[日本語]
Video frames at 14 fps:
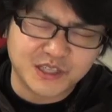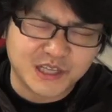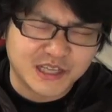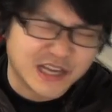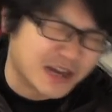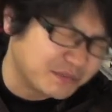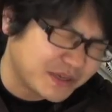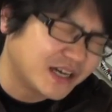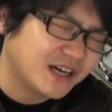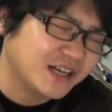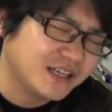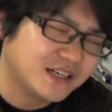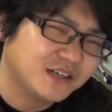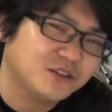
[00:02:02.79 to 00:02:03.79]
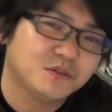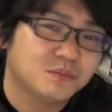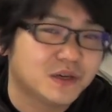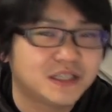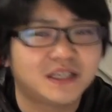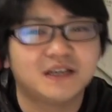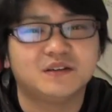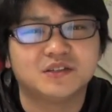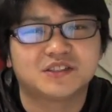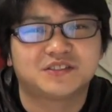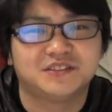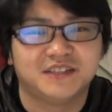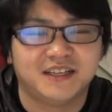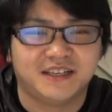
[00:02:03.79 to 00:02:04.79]
で、病み上がりだけどまたよろしく。
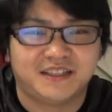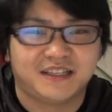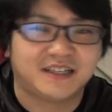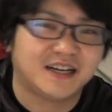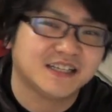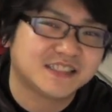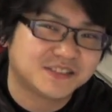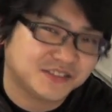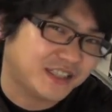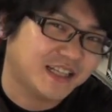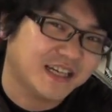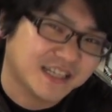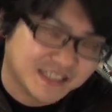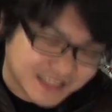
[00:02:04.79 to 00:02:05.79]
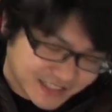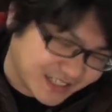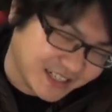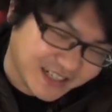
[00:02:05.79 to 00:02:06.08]
よろしくねって菓子食っただけじゃねえ